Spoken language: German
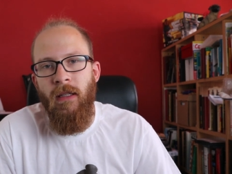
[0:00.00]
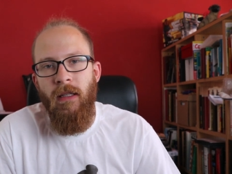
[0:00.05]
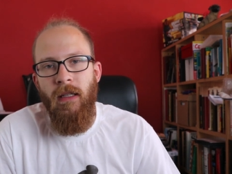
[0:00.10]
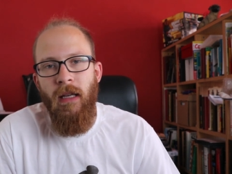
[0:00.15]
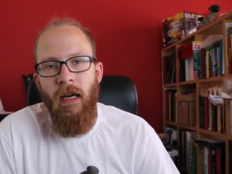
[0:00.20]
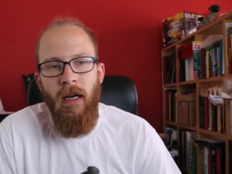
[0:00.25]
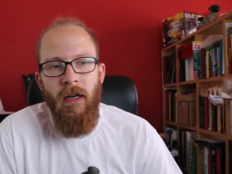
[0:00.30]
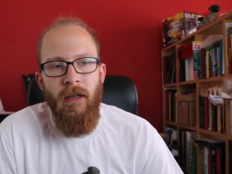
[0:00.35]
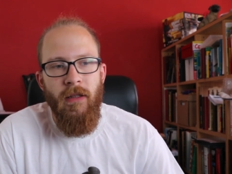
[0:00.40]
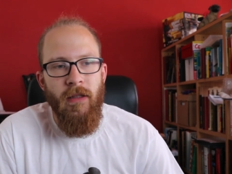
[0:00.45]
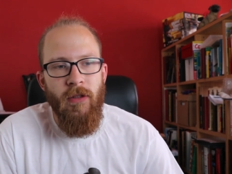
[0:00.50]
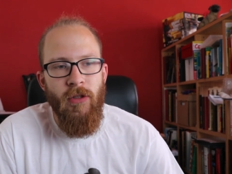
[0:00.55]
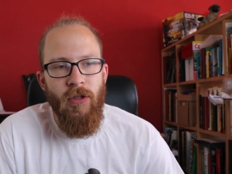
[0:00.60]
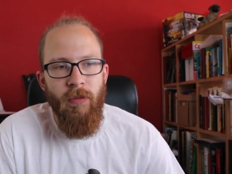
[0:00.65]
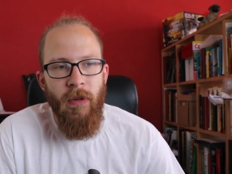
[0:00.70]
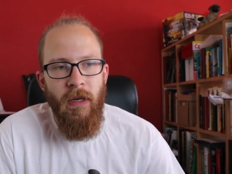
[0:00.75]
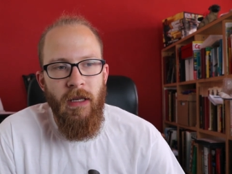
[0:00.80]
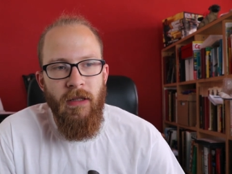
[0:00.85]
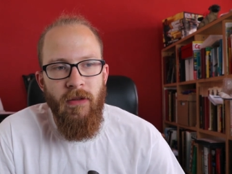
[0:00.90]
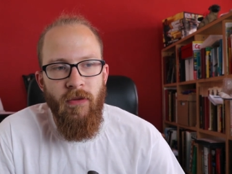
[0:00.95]
ja,
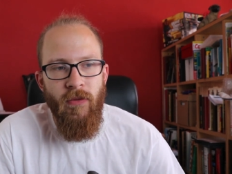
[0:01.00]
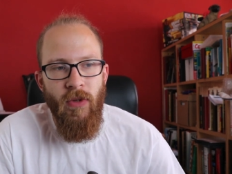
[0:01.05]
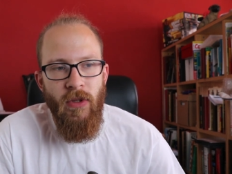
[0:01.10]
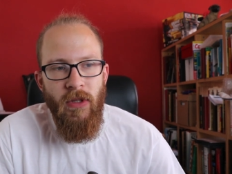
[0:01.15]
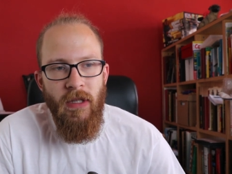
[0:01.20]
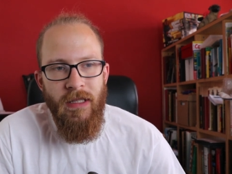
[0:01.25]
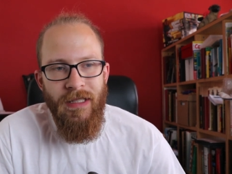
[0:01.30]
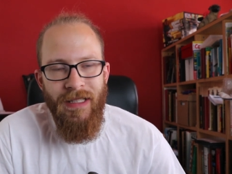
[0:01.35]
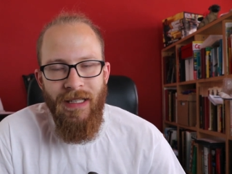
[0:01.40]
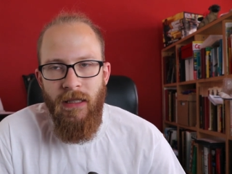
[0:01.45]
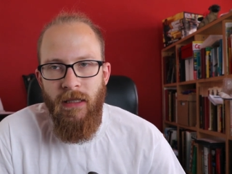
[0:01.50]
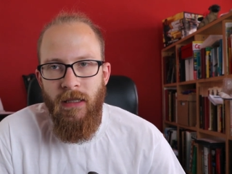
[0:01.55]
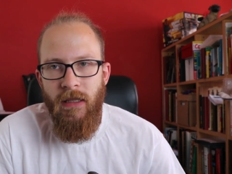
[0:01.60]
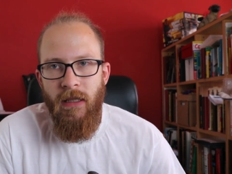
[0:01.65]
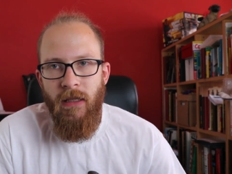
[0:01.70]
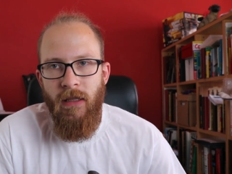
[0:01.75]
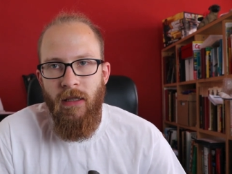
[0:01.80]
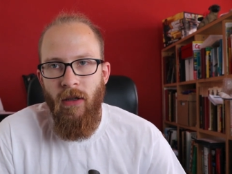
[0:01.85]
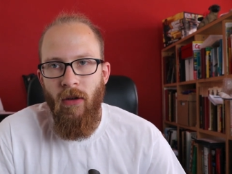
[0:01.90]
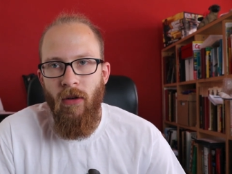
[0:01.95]
entsprechend wird das Ganze
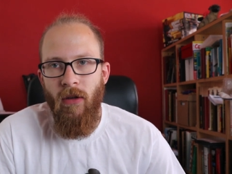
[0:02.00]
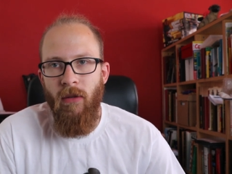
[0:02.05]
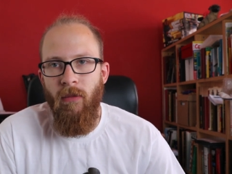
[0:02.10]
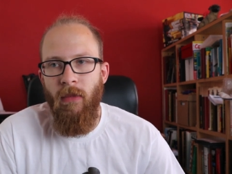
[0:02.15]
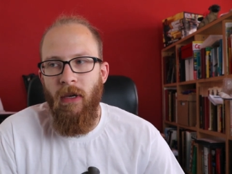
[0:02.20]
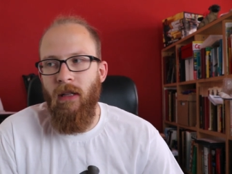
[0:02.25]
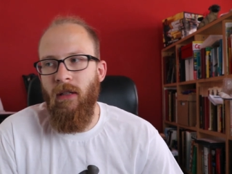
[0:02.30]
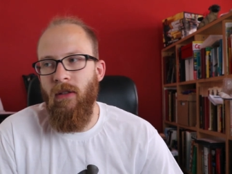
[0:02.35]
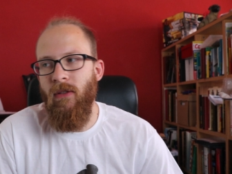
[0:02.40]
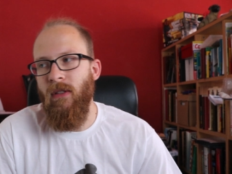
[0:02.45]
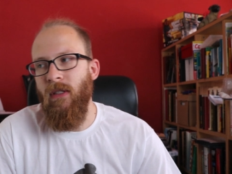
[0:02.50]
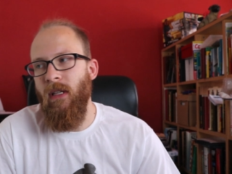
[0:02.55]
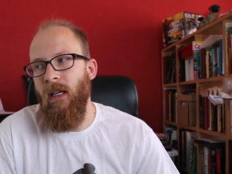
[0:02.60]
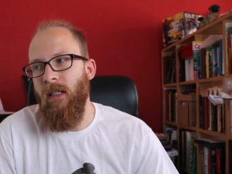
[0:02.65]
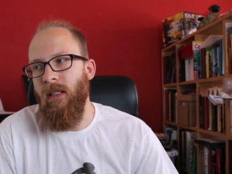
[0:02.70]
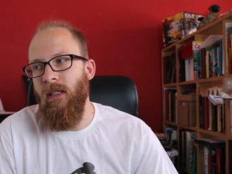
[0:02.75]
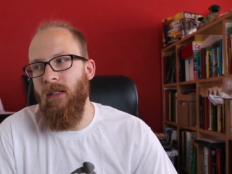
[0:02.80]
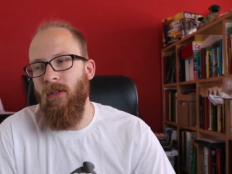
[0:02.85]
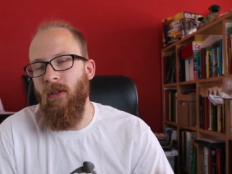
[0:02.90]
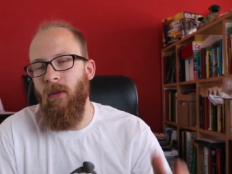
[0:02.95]
jetzt auch gemacht. Also das
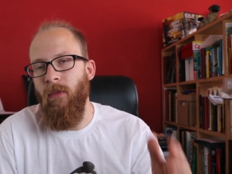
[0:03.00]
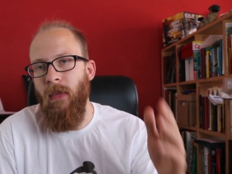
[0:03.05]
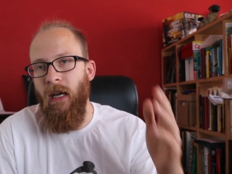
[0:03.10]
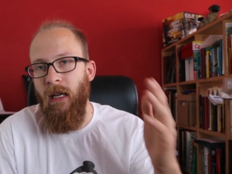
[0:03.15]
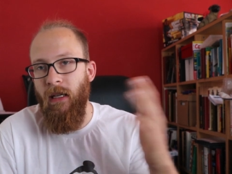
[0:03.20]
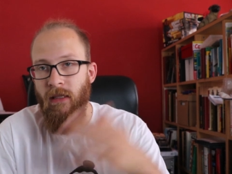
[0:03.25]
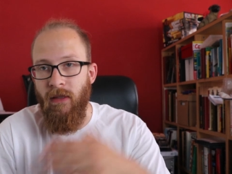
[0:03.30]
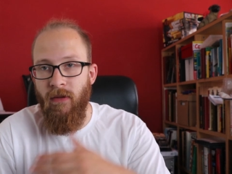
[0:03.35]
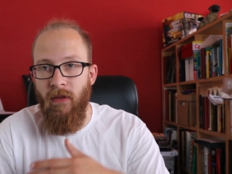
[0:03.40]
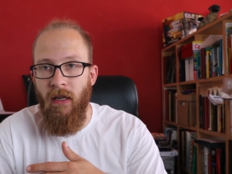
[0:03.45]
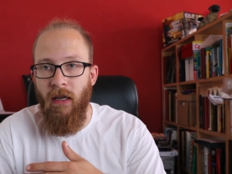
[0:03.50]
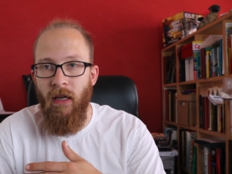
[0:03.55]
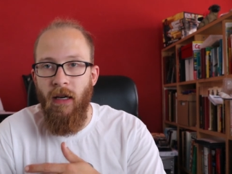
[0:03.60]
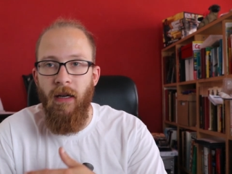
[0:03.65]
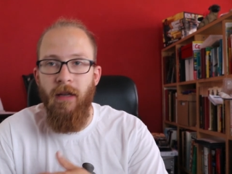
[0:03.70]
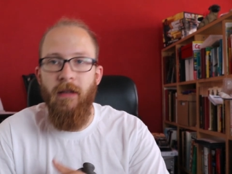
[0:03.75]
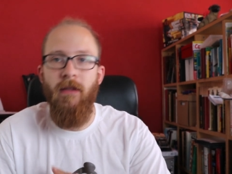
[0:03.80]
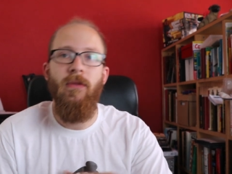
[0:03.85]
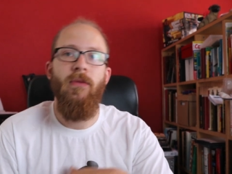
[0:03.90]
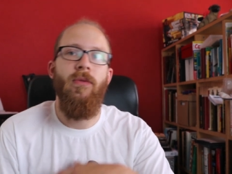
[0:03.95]
heißt, es kommt alles wieder
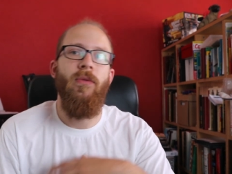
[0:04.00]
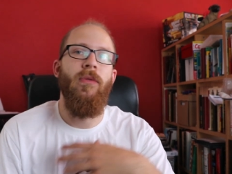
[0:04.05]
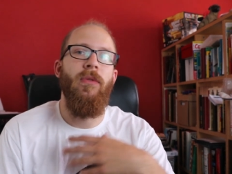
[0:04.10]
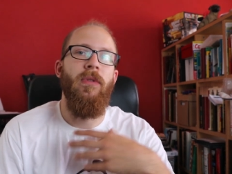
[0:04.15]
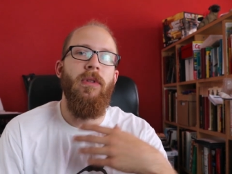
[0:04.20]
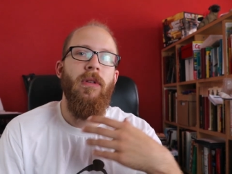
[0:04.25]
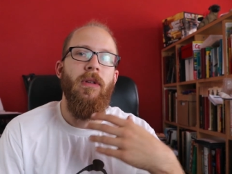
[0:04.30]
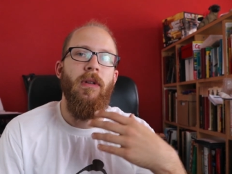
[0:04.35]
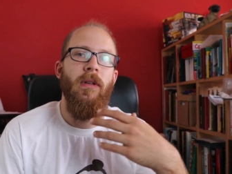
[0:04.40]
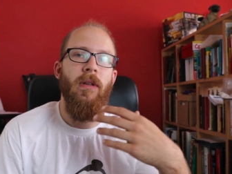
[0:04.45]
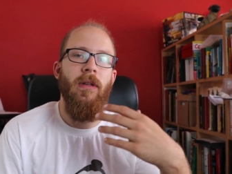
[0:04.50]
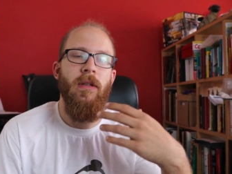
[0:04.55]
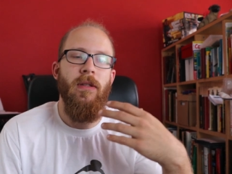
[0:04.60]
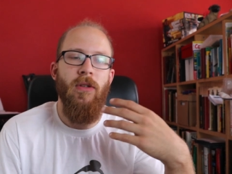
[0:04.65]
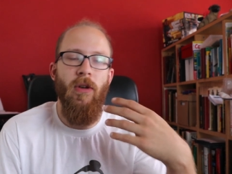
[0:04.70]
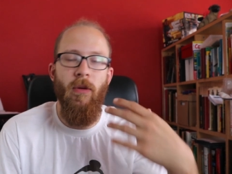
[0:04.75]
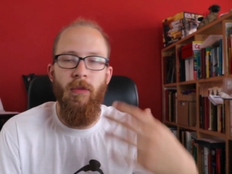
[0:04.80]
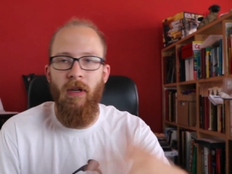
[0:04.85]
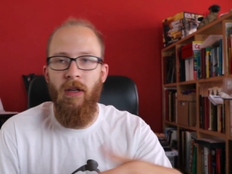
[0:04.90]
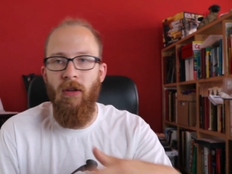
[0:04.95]
rein und
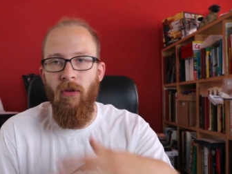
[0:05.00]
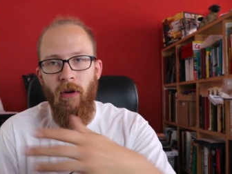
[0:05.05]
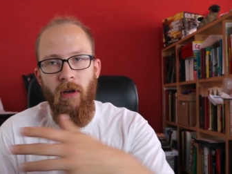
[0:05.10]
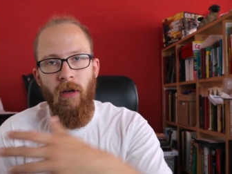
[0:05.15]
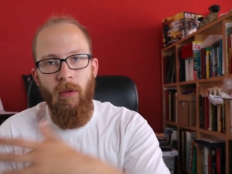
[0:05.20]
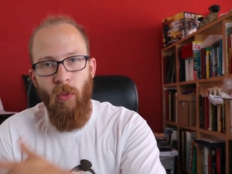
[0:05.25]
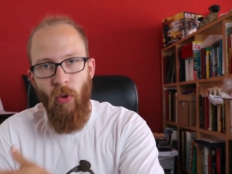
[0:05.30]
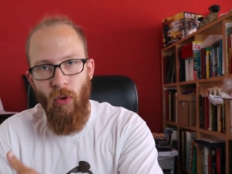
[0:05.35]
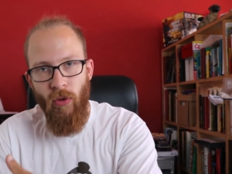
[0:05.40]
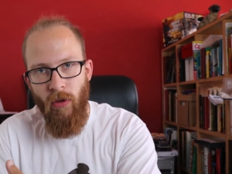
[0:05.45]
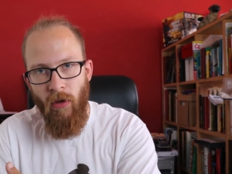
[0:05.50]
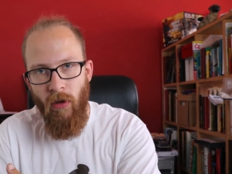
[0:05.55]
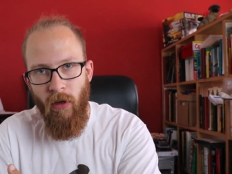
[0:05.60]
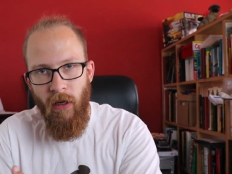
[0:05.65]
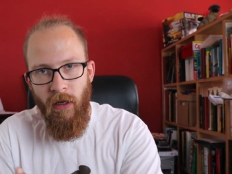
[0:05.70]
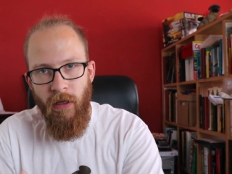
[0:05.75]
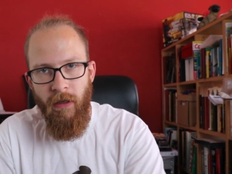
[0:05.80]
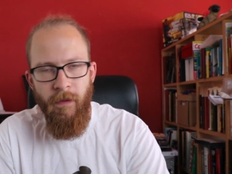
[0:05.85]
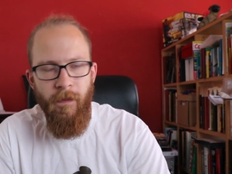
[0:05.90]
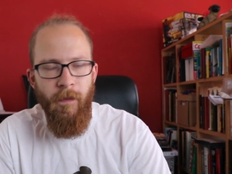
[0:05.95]
es kommt ein neuer Motor
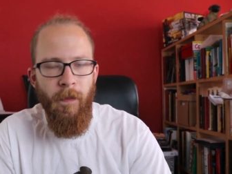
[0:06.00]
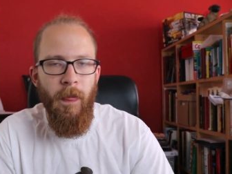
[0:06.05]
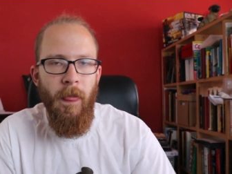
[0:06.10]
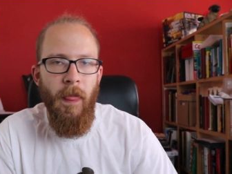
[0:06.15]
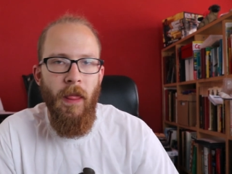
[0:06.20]
rein.